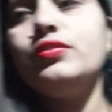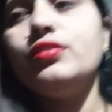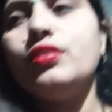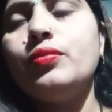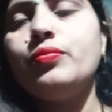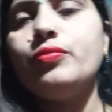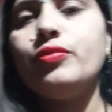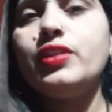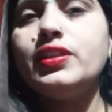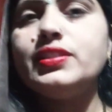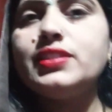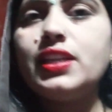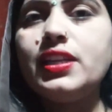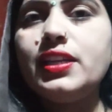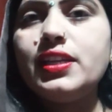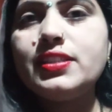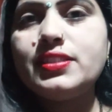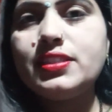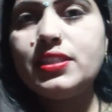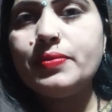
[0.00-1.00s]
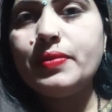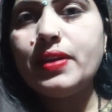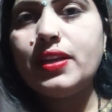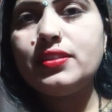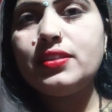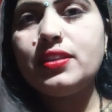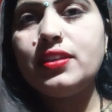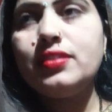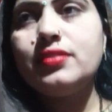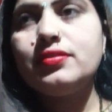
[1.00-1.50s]
तो हम बोले चलिए अच्छी
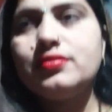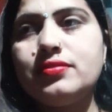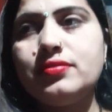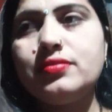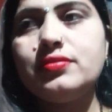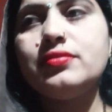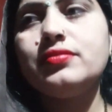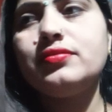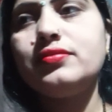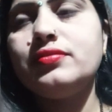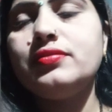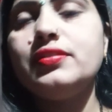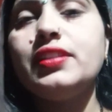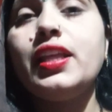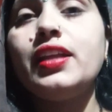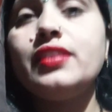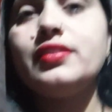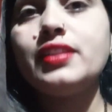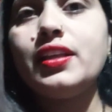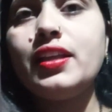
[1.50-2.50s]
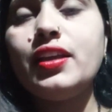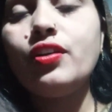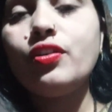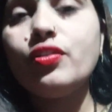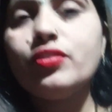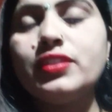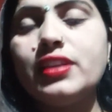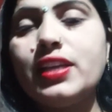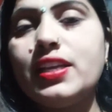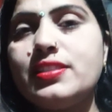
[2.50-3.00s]
बात है देखते हैं
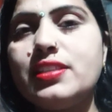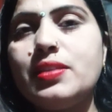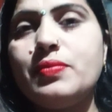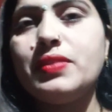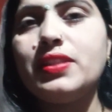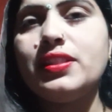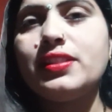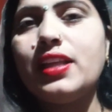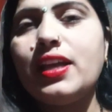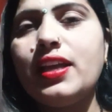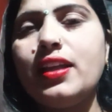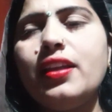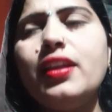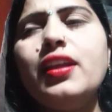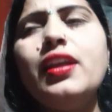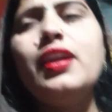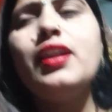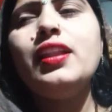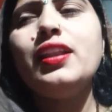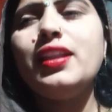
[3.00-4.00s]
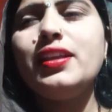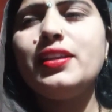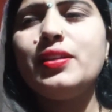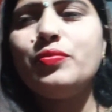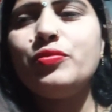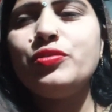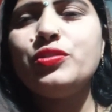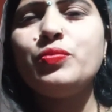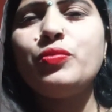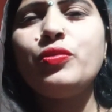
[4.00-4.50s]
कौन कैसे मिलता है लेकिन
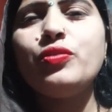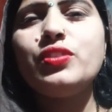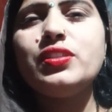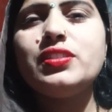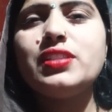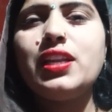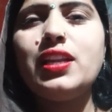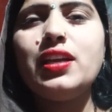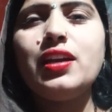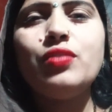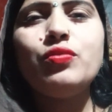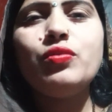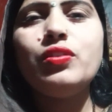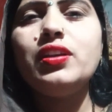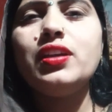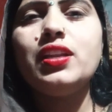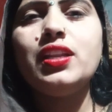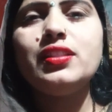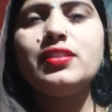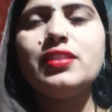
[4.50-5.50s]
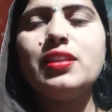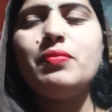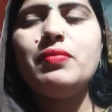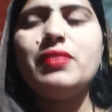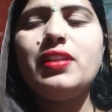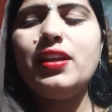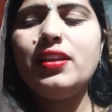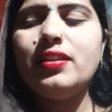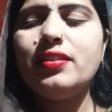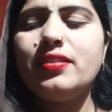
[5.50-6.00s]
मुझे बहुत अच्छा लगा कोई गलत नहीं
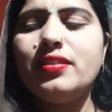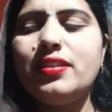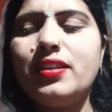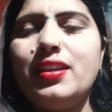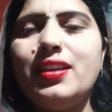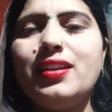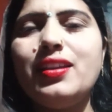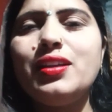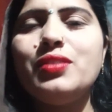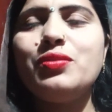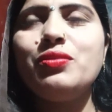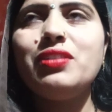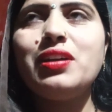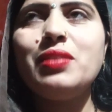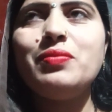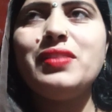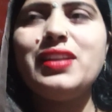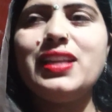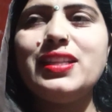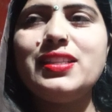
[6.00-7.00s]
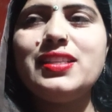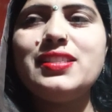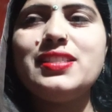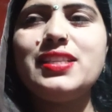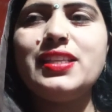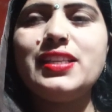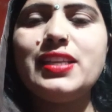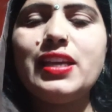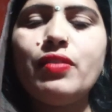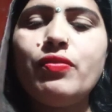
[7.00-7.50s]
मिला इक्का दुक्का मिला तो
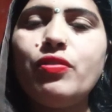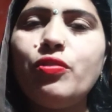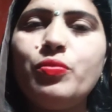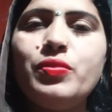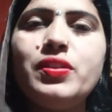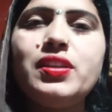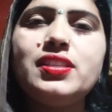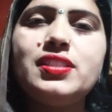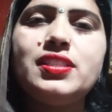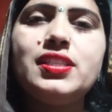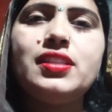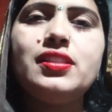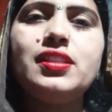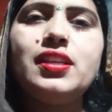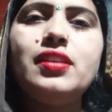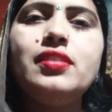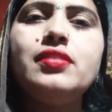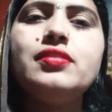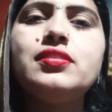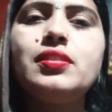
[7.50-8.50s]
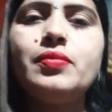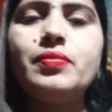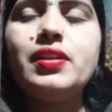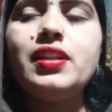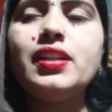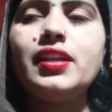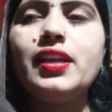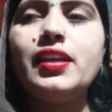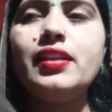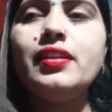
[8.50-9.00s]
इससे क्या हुआ वो भी अच्छे थे
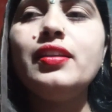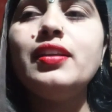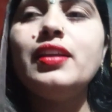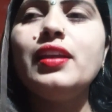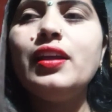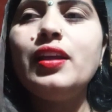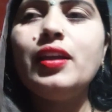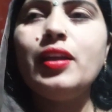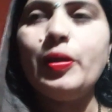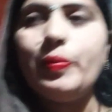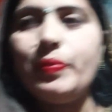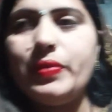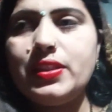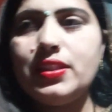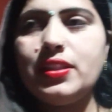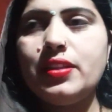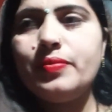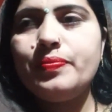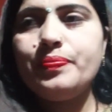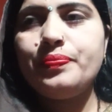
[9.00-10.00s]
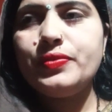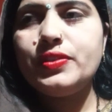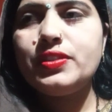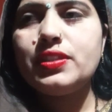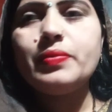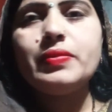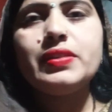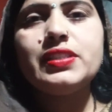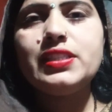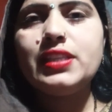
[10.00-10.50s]
संभल गए मतलब
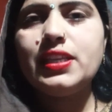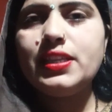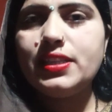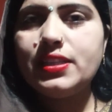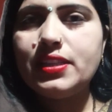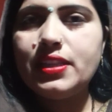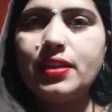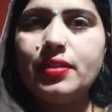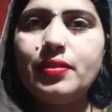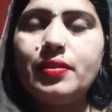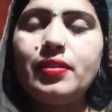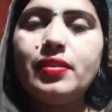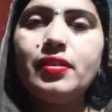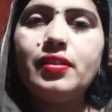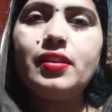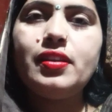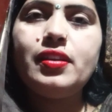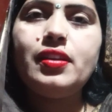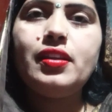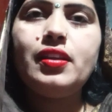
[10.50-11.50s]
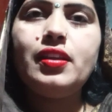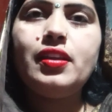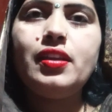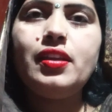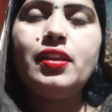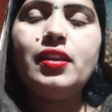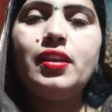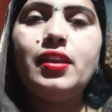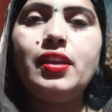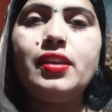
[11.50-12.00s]
समझ गए कि
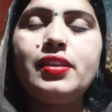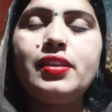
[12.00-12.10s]
नहीं